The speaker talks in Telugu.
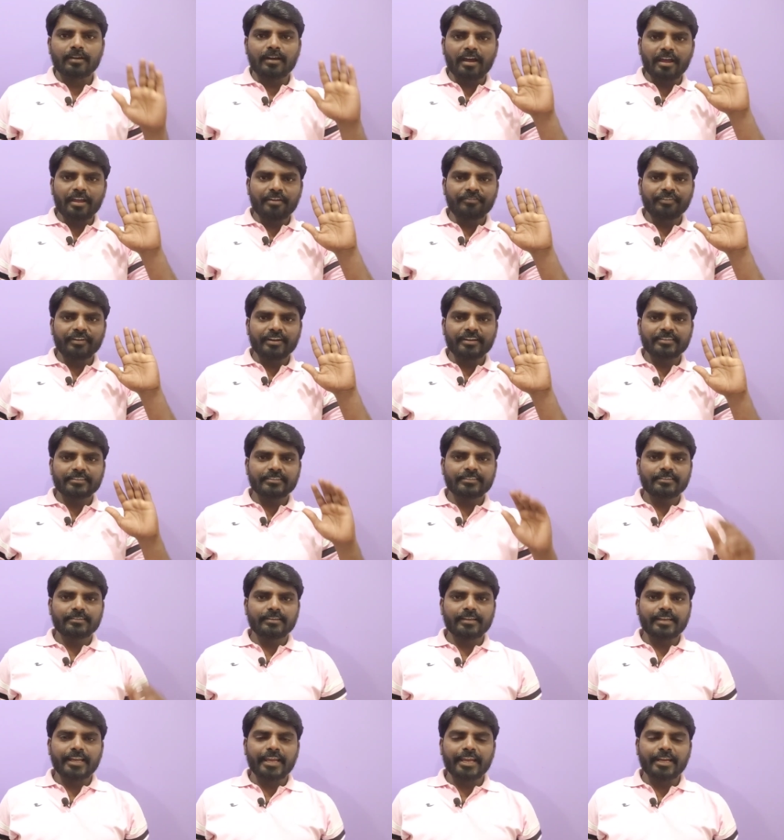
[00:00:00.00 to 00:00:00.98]
హాయ్ ఫ్రెండ్స్
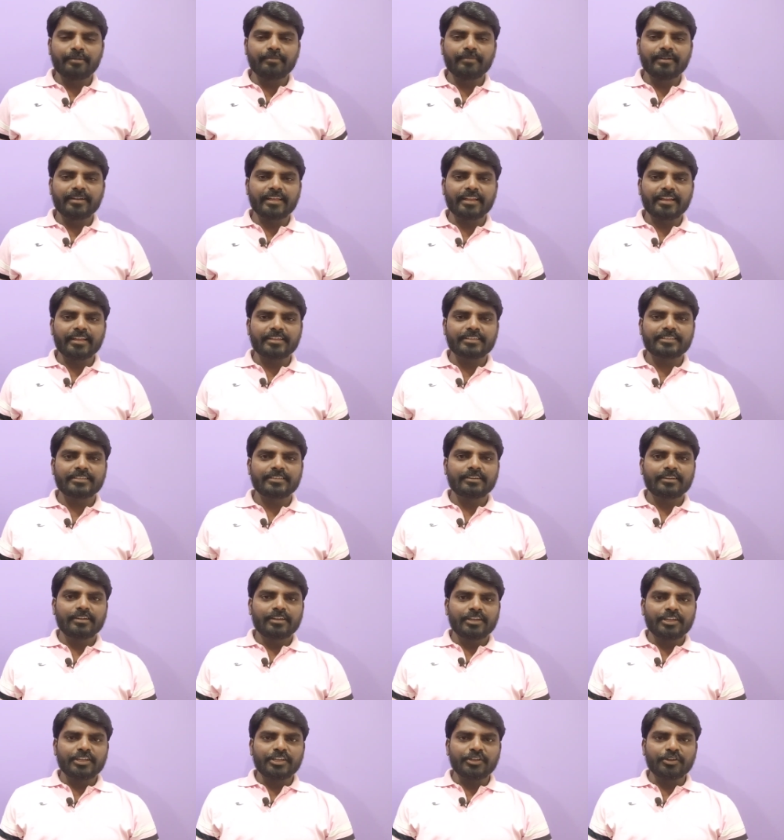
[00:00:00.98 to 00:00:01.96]
నేను మీ నరేష్
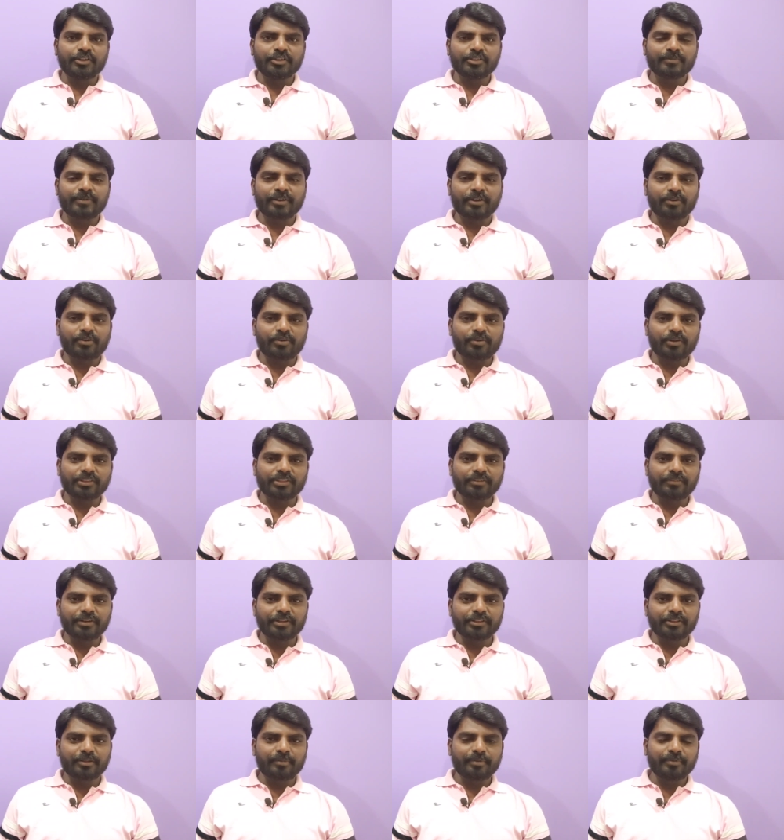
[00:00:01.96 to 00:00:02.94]
ఈరోజు మరొక కొత్త
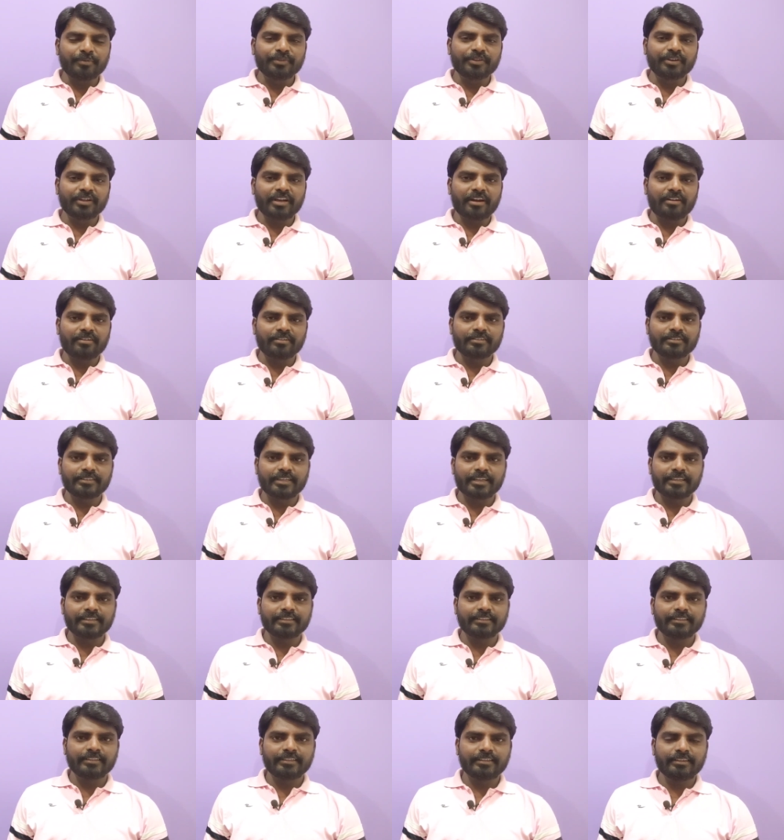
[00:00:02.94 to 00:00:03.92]
వీడియోతో మీ ముందుకు రావడం
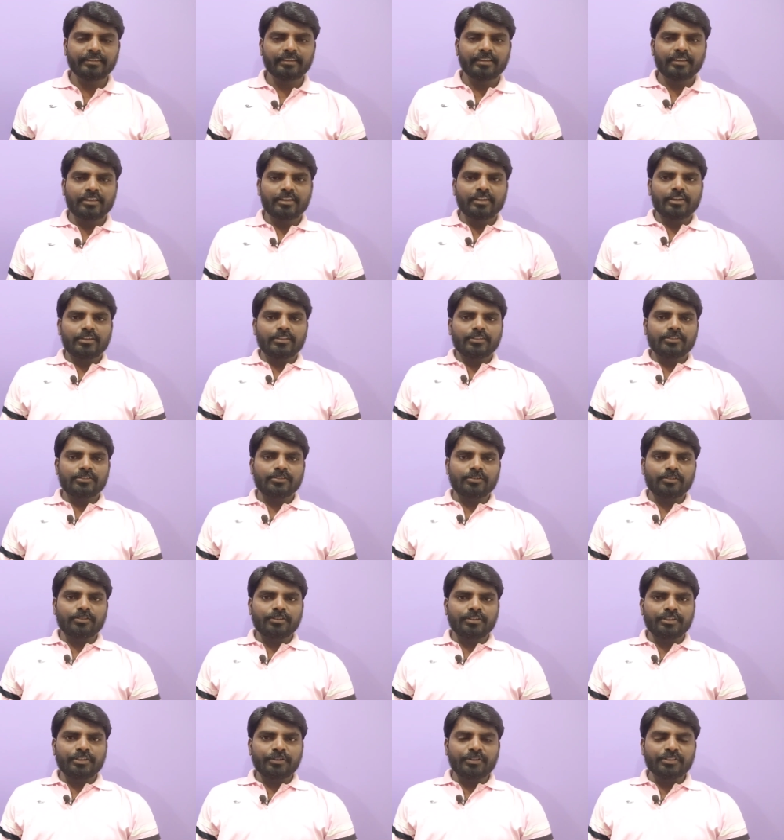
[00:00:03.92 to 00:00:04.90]
జరిగింది సో
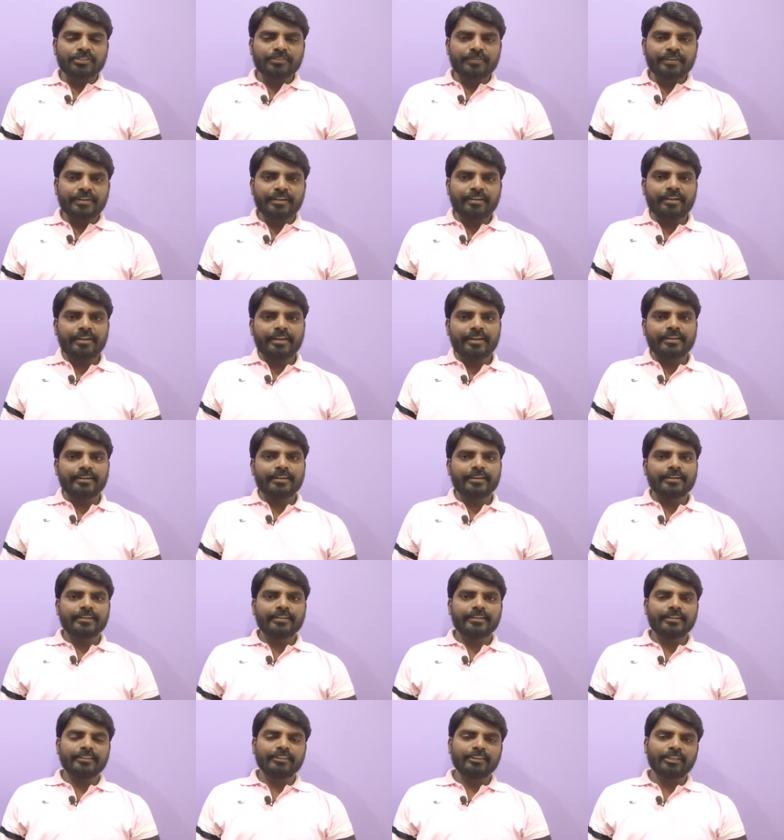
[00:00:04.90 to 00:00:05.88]
ఈరోజు వీడియో
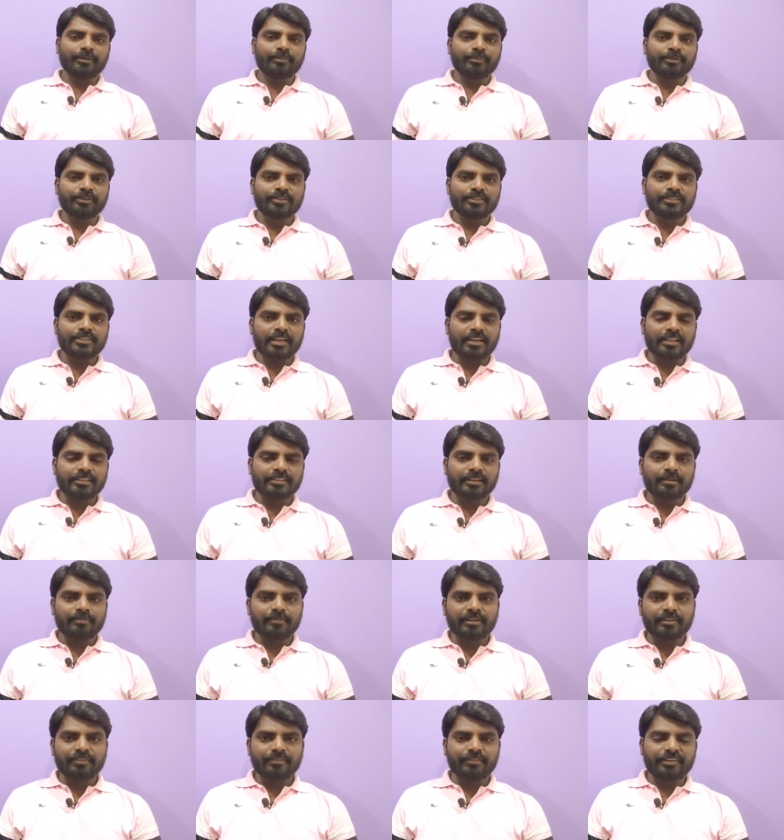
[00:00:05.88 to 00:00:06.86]
ఏంటంటే ఇంతకుముందు
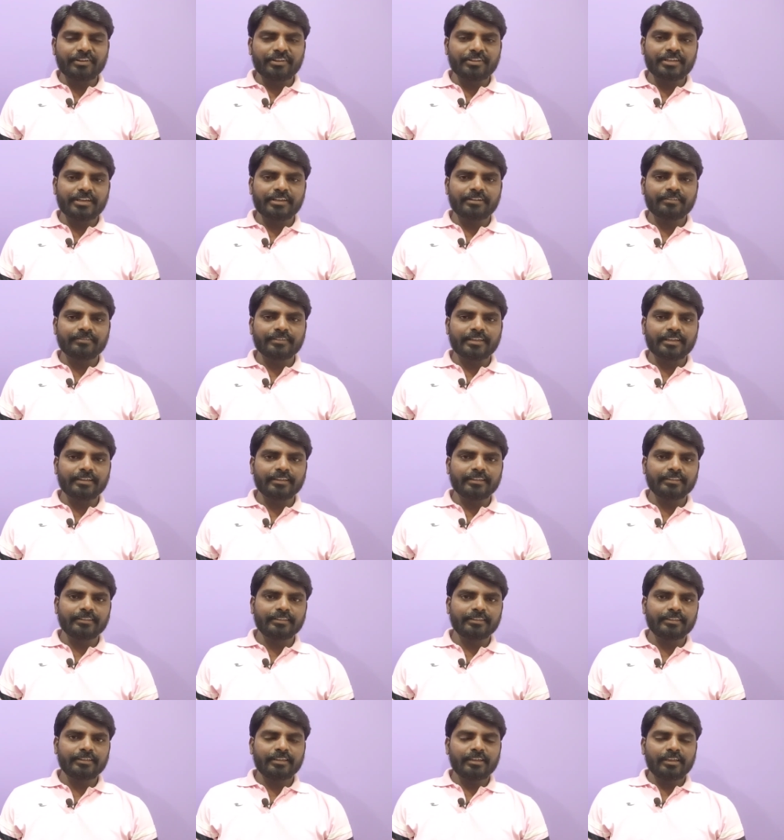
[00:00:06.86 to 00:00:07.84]
చాలాసార్లు మనం వీడియో చేయడం
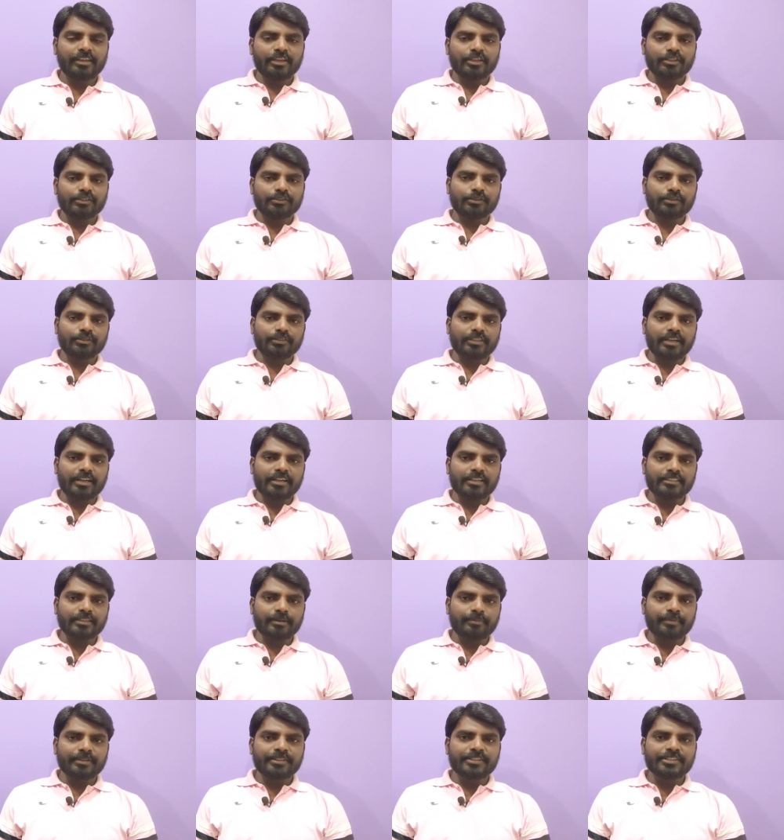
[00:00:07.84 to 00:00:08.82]
జరిగింది సో
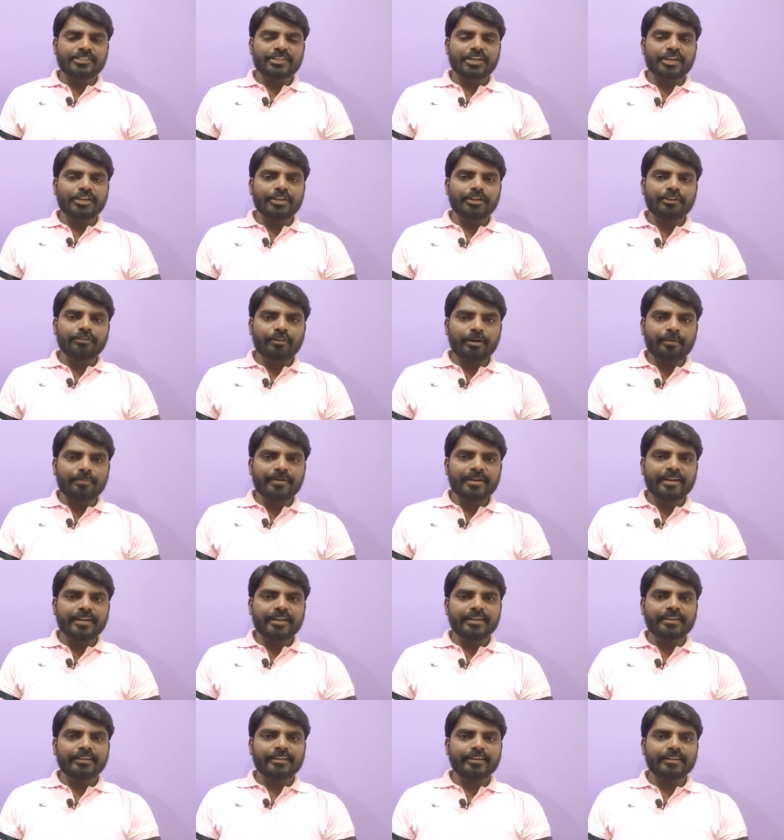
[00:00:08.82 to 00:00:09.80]
దానికి సంబంధించిన న్యూ
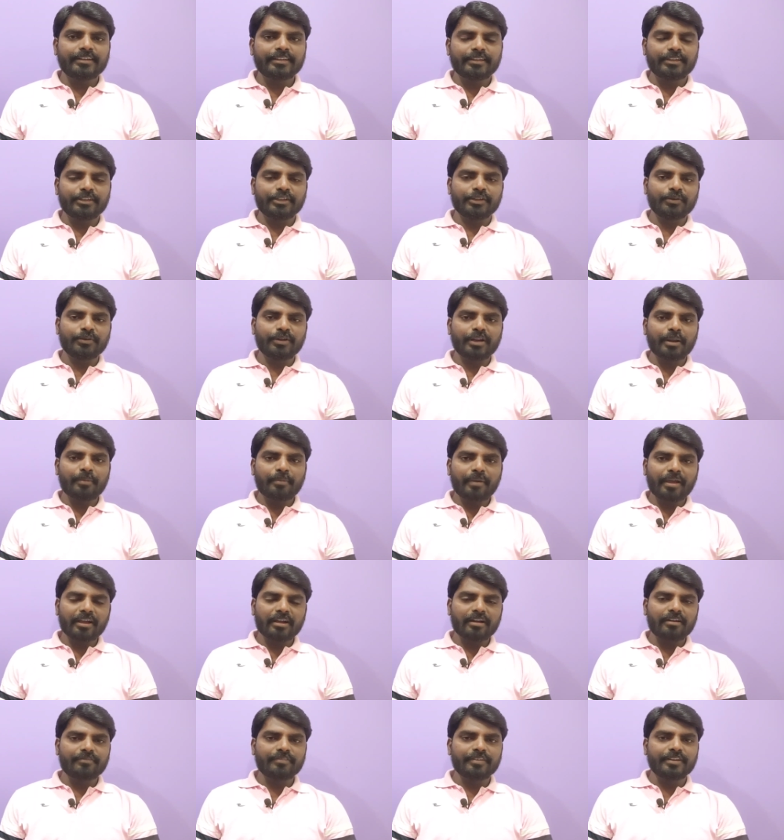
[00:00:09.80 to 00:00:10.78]
అప్డేట్ ఏంటంటే యూనియన్
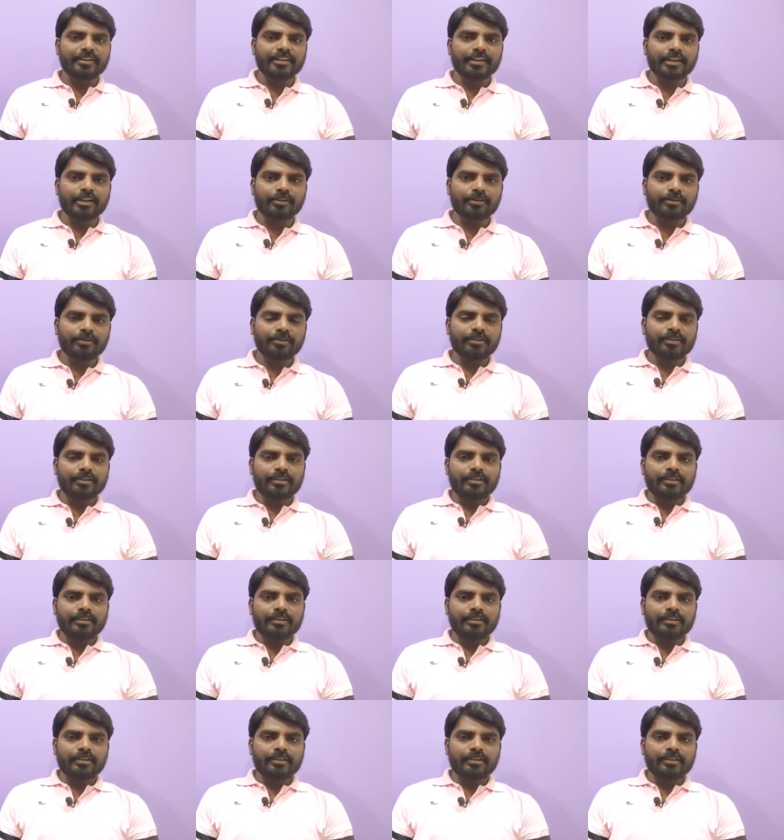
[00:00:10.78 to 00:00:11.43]
బ్యాంక్ ఆఫ్ ఇండియాలో